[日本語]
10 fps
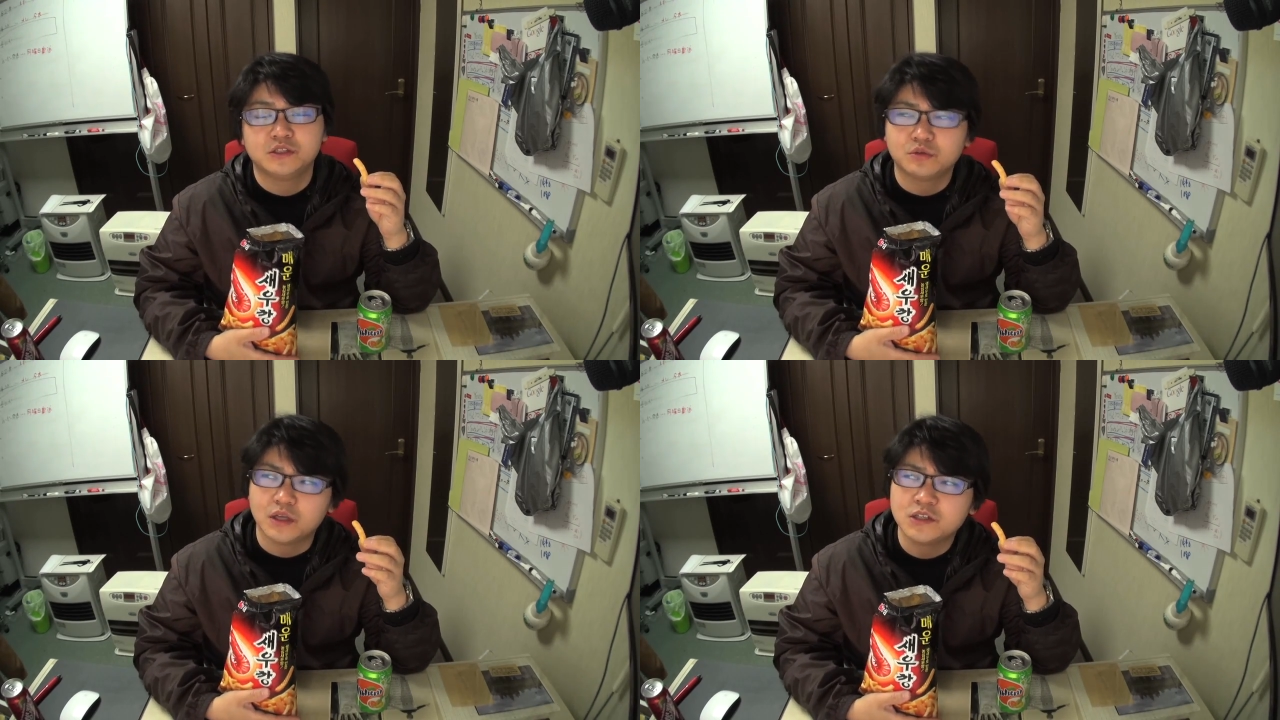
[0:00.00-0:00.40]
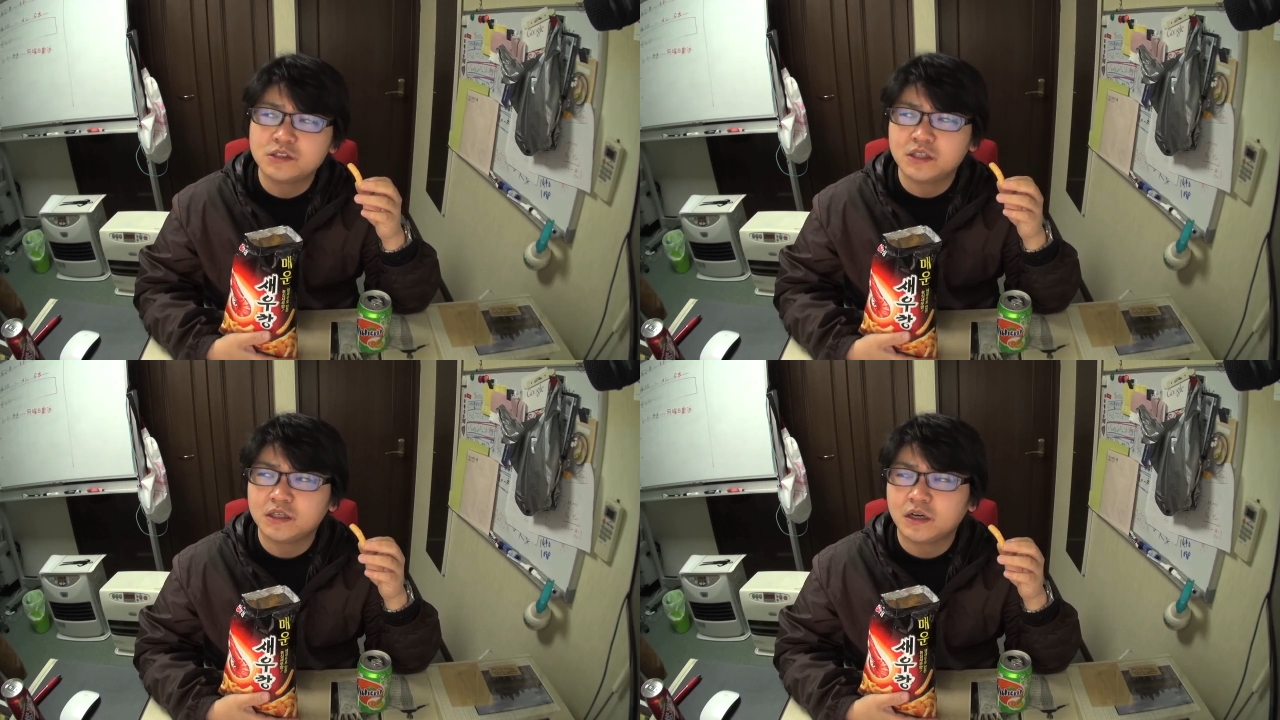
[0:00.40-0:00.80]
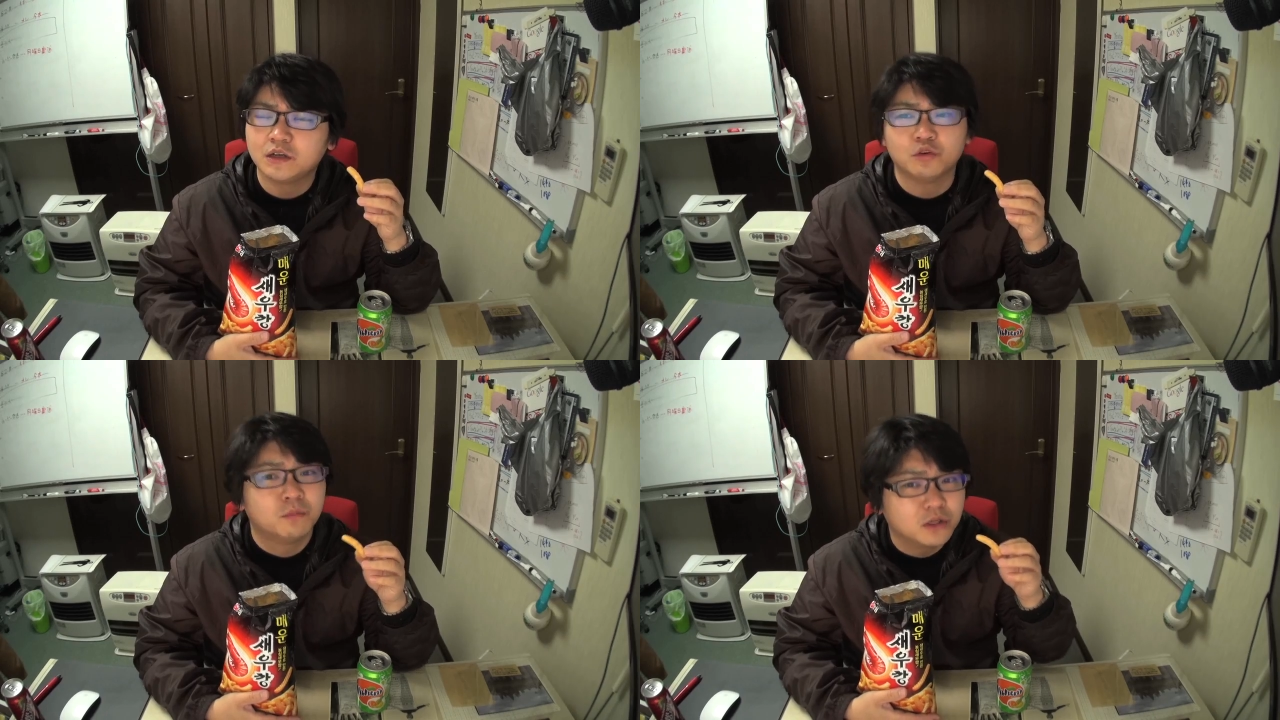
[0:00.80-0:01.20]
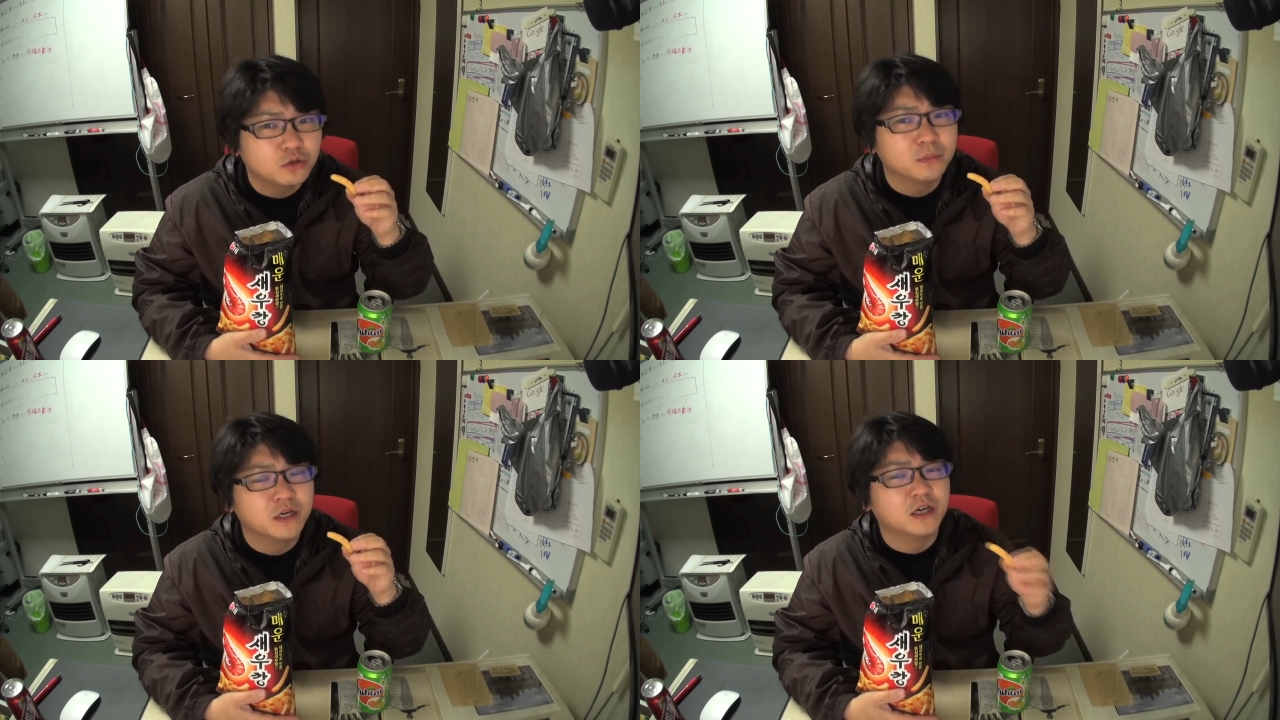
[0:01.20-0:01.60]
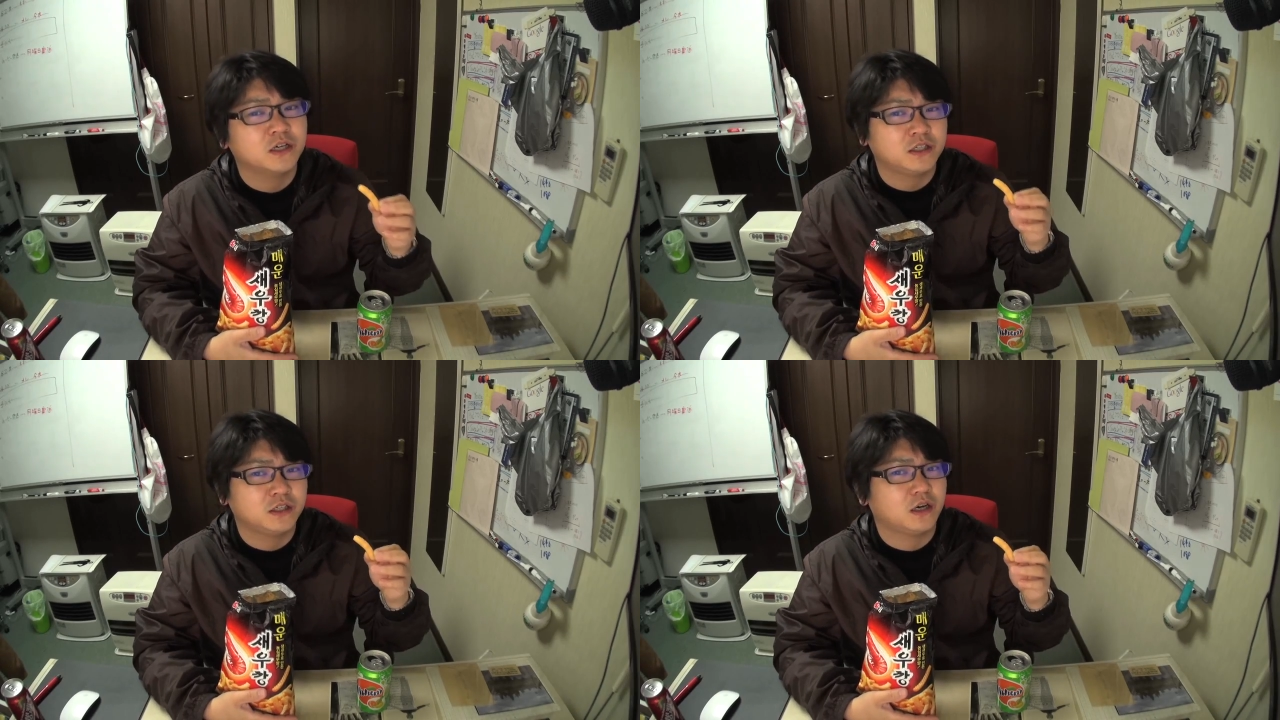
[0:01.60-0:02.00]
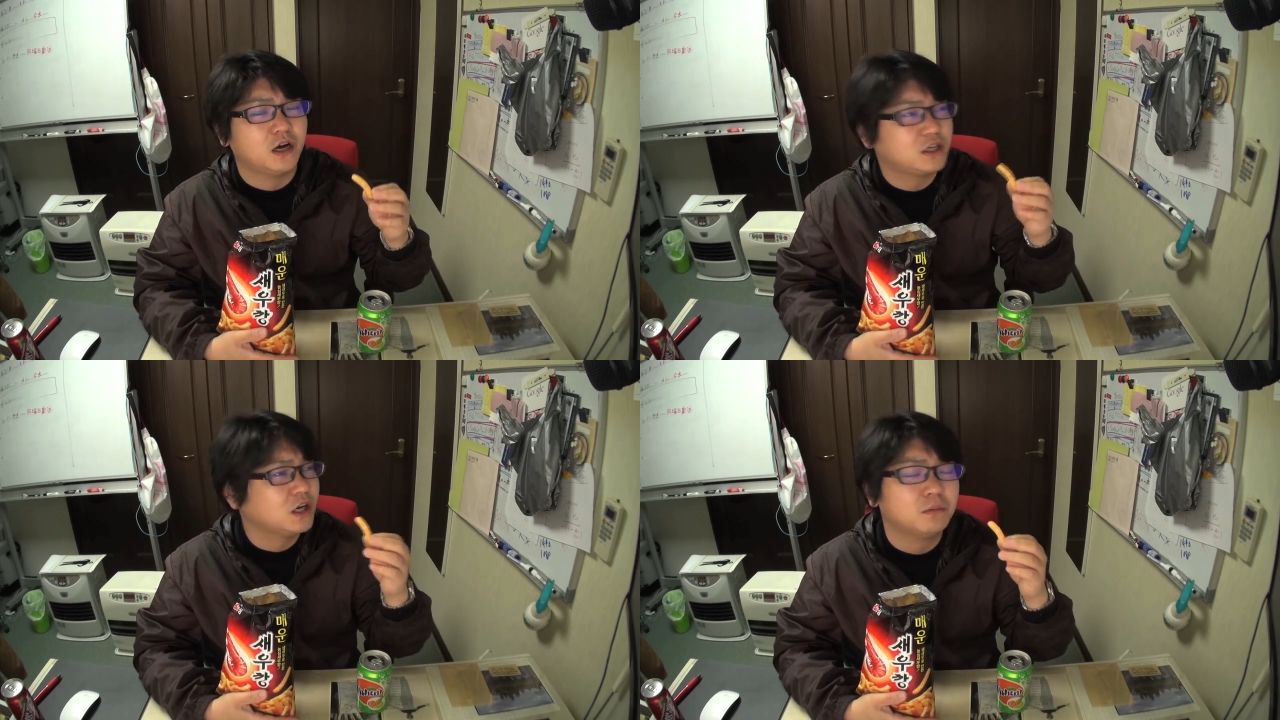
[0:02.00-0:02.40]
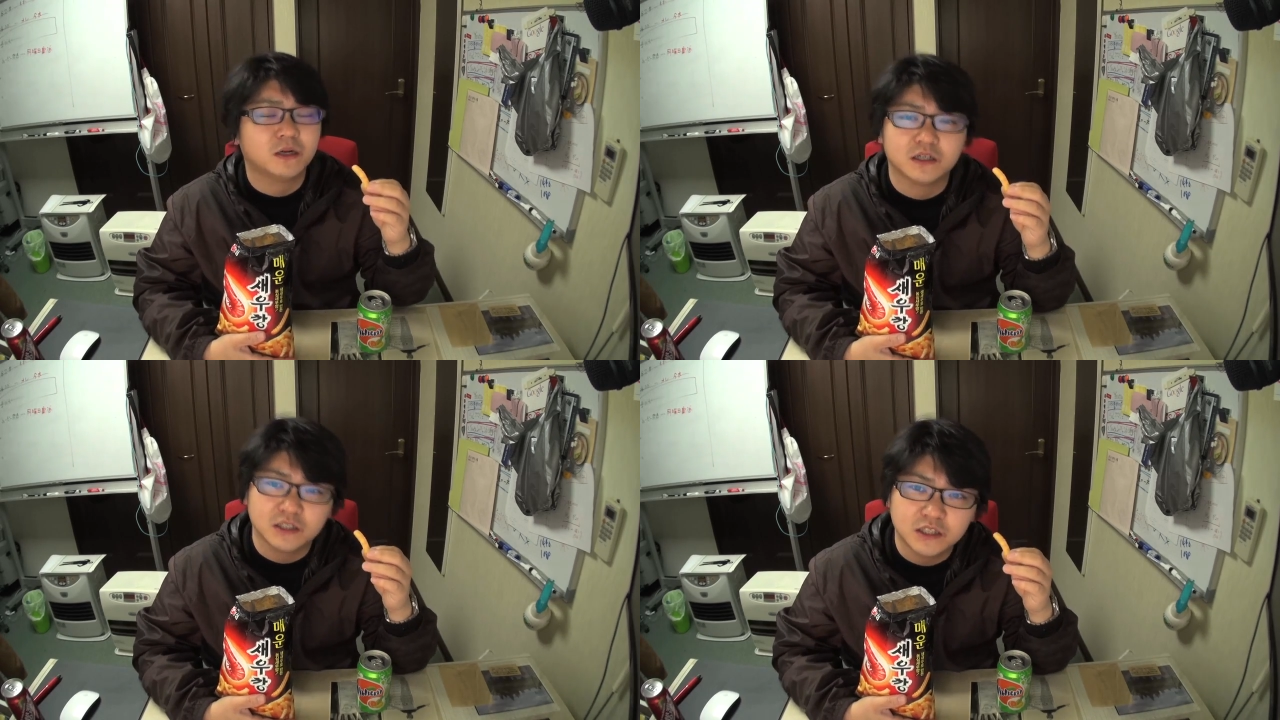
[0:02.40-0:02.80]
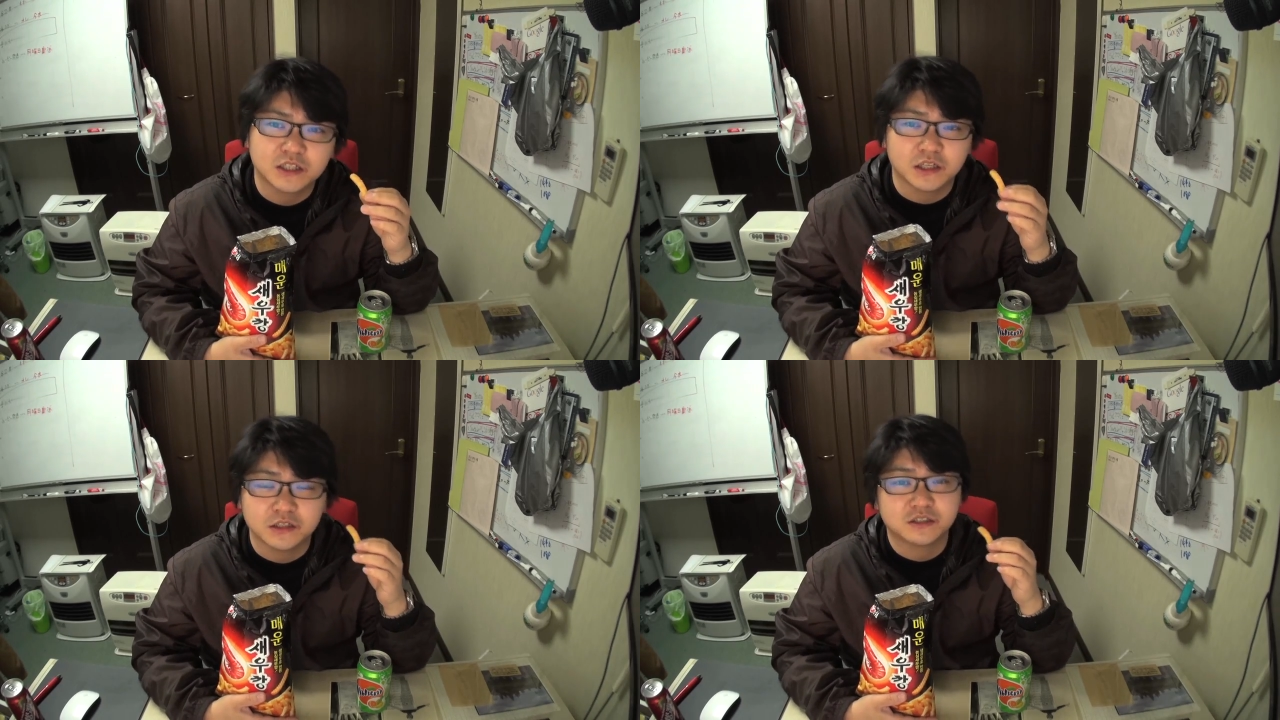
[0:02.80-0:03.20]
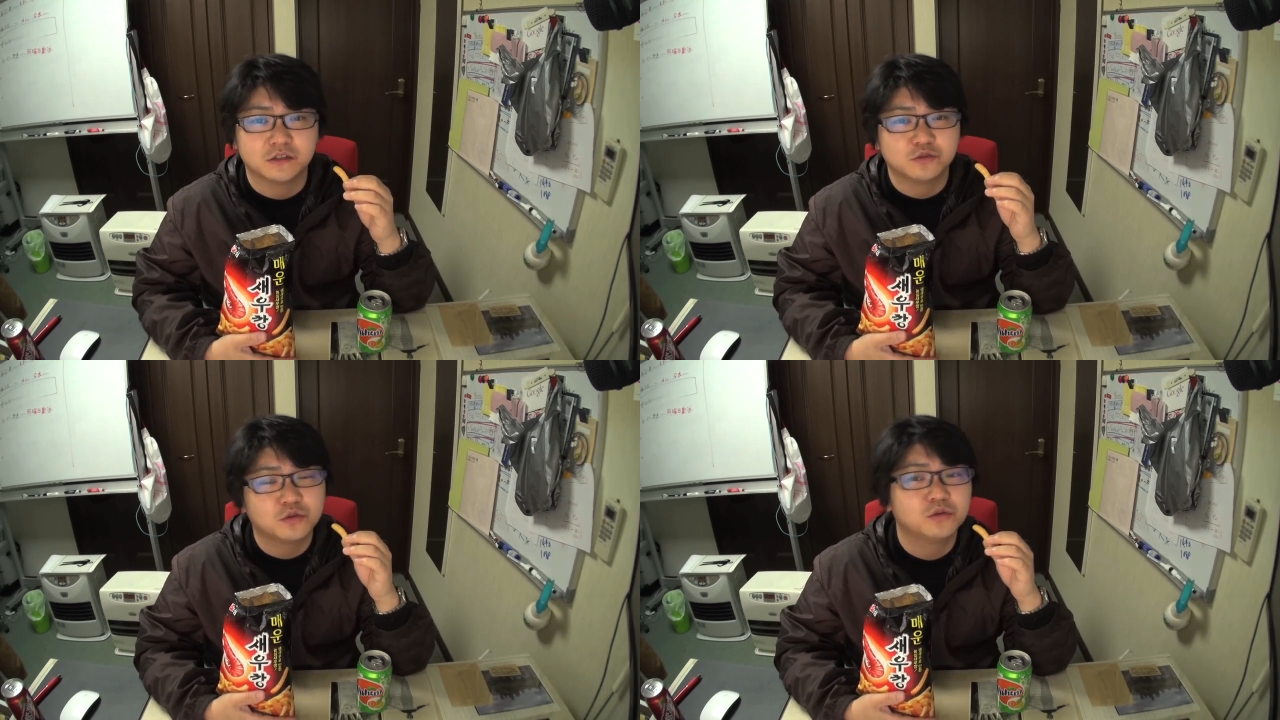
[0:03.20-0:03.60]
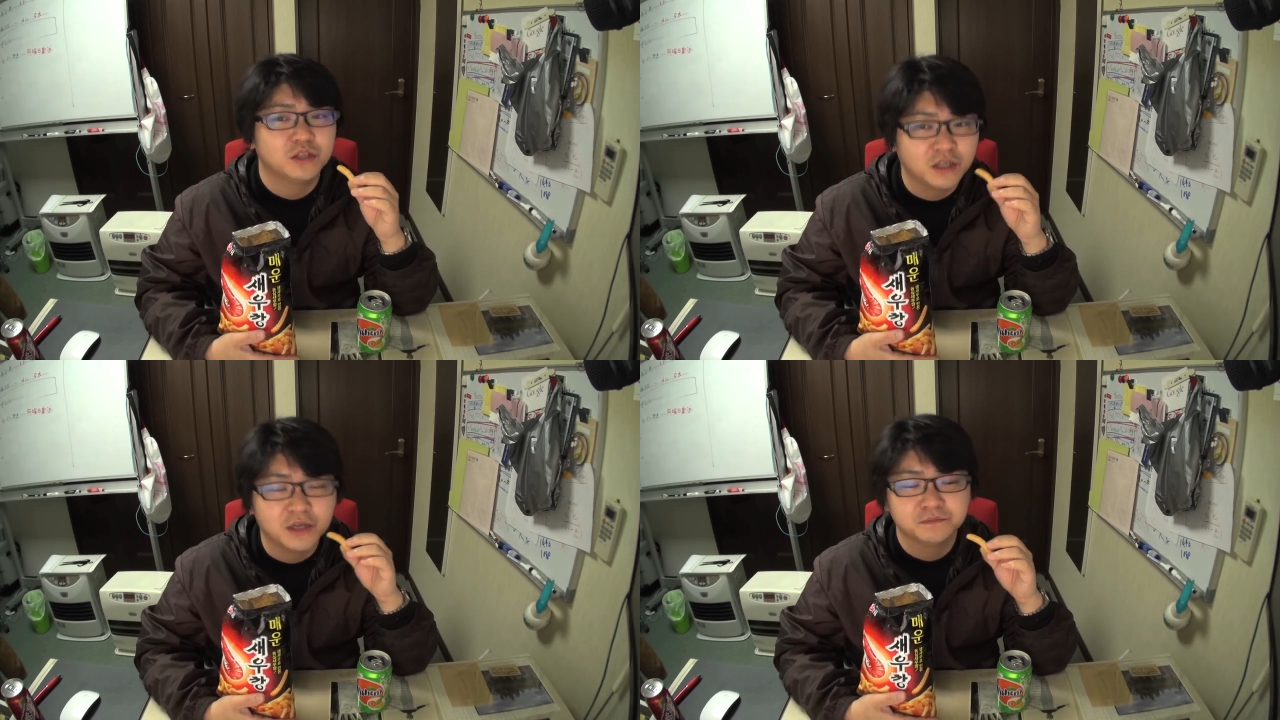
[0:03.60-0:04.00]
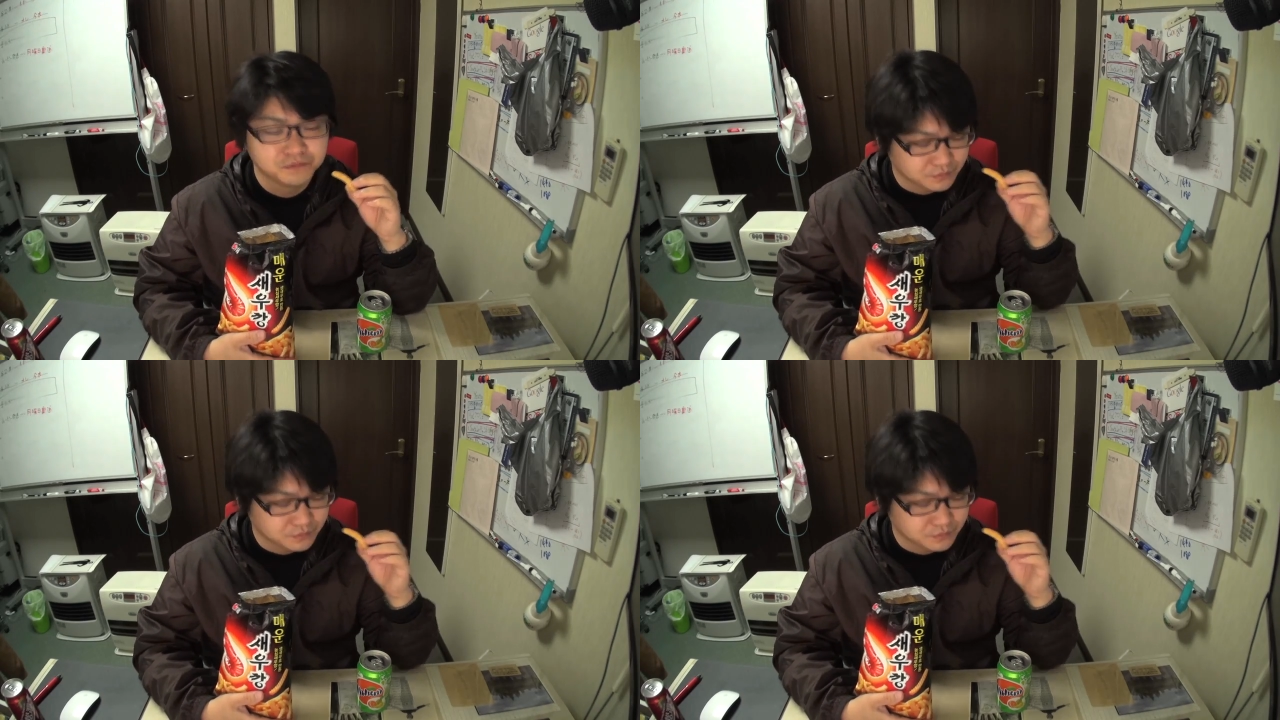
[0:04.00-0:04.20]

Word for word: ちょっと エスディー カードをまとめ買いに秋葉原に行ってきたんですけど、そこでね、